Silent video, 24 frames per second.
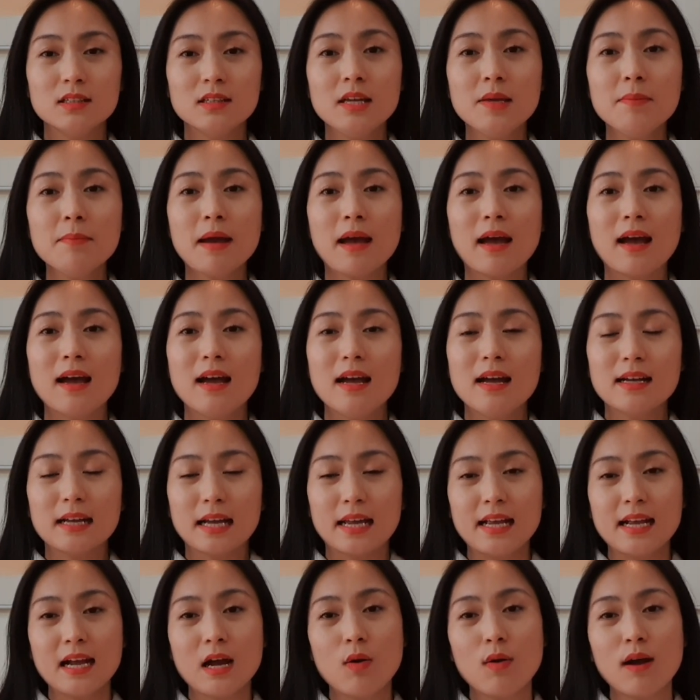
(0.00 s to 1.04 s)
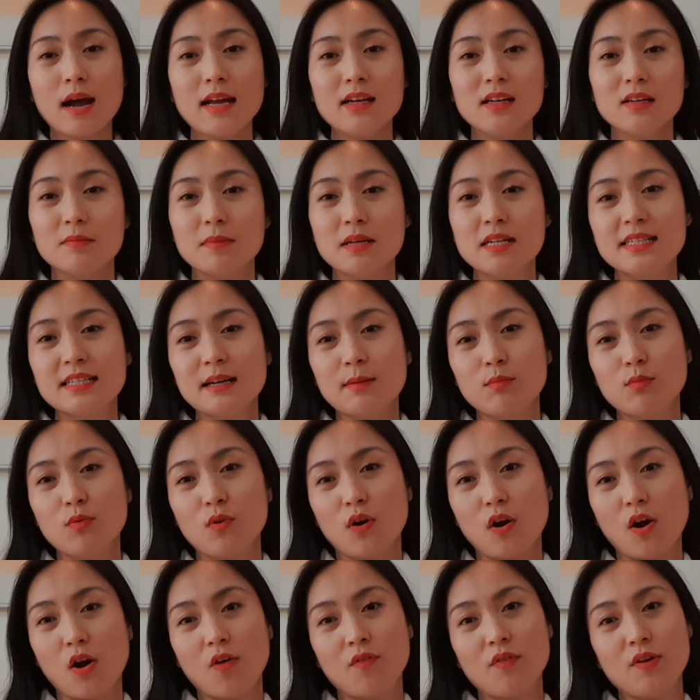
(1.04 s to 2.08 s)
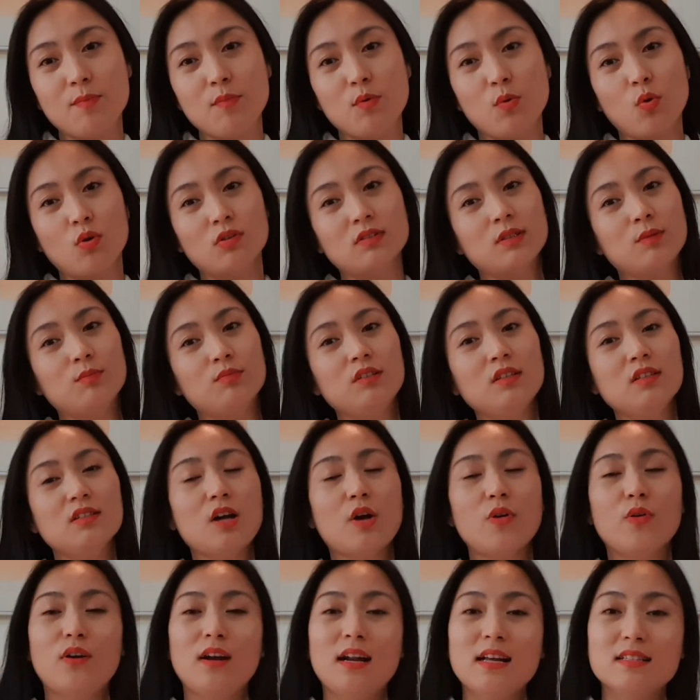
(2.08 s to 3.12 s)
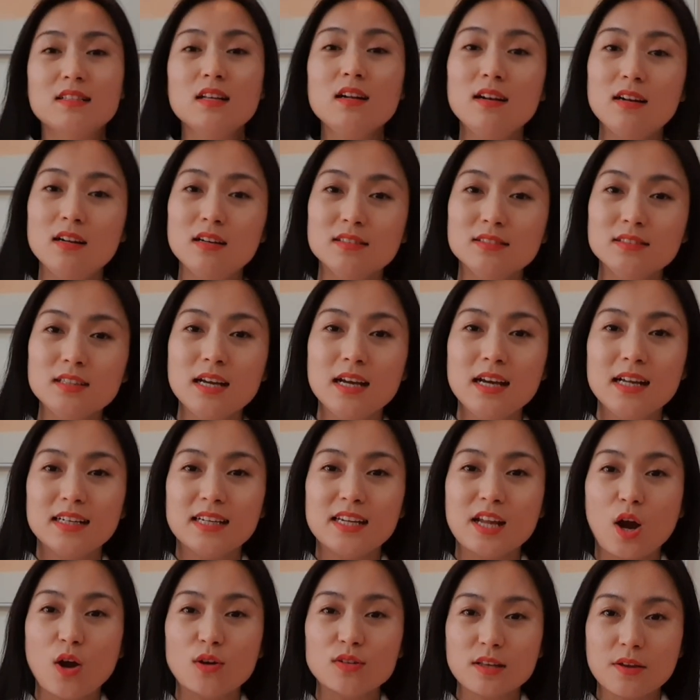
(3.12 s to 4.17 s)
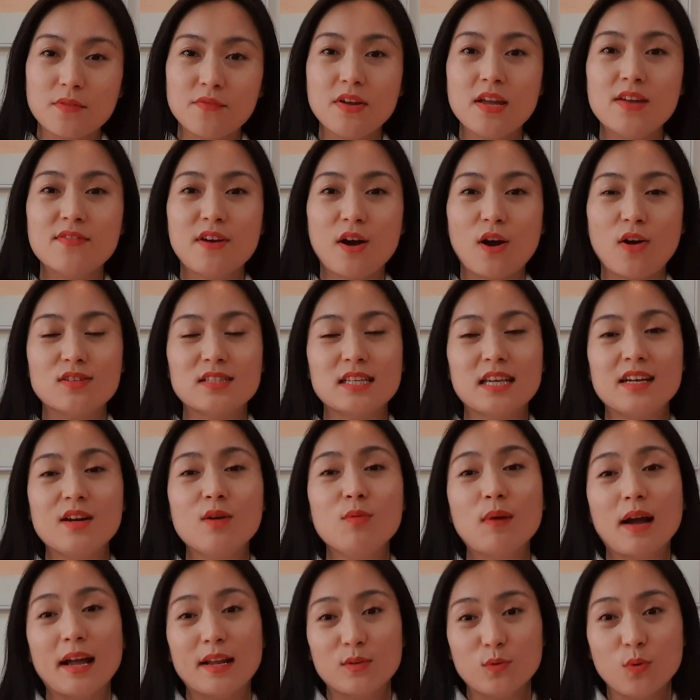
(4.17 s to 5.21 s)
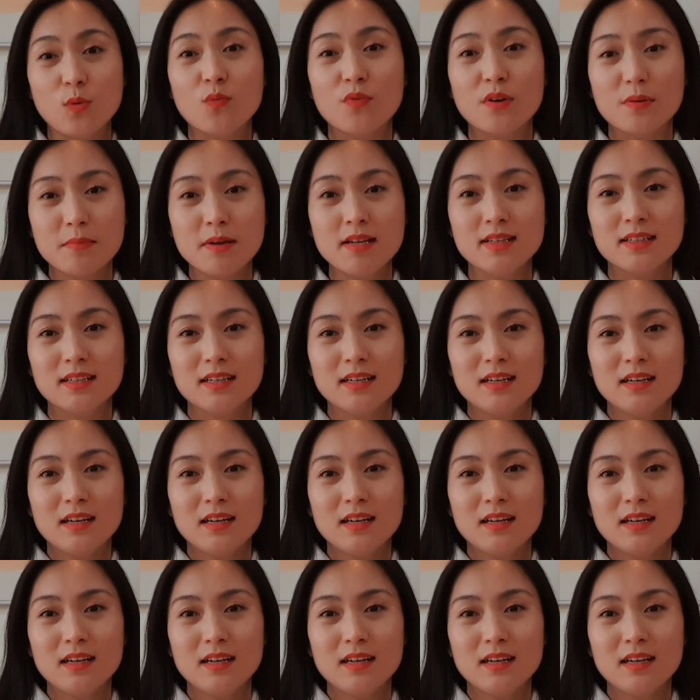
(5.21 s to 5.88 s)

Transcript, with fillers: khi mà cái khao khát ở bên trong của họ về một cuộc sống tự do nó là rất lớn, thì họ sẽ về và họ sẽ đồng hành cùng với mình.